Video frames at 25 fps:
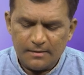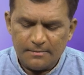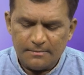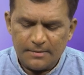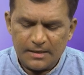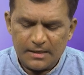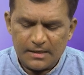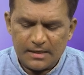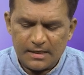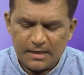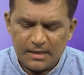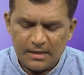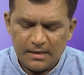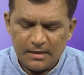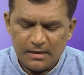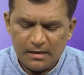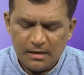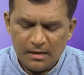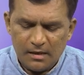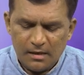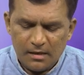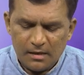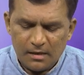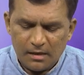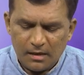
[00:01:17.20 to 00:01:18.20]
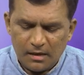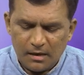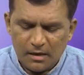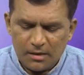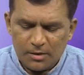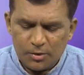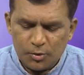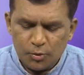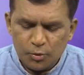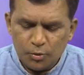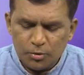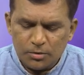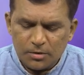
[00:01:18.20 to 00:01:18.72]
మనకి
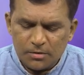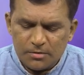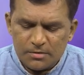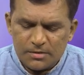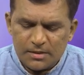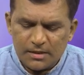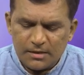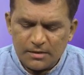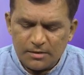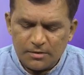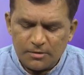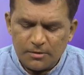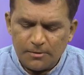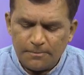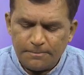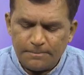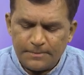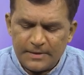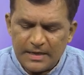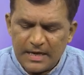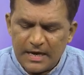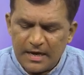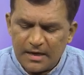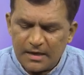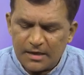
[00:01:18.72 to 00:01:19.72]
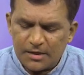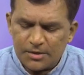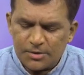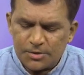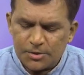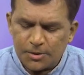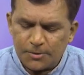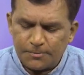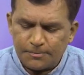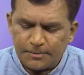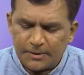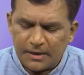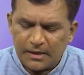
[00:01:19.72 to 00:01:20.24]
టూ థౌజండ్లో ప్రియాంక
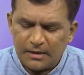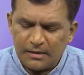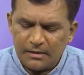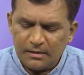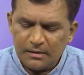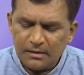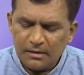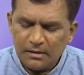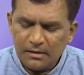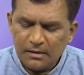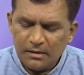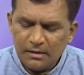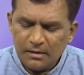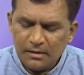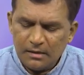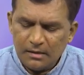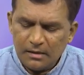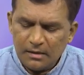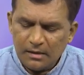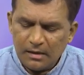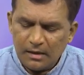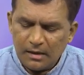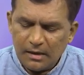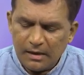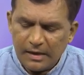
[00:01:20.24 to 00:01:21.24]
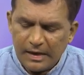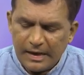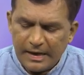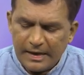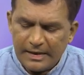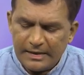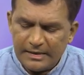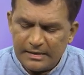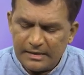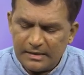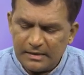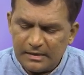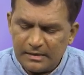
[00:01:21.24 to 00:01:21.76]
చోప్రా
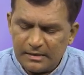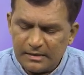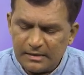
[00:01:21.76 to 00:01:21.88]
అండ్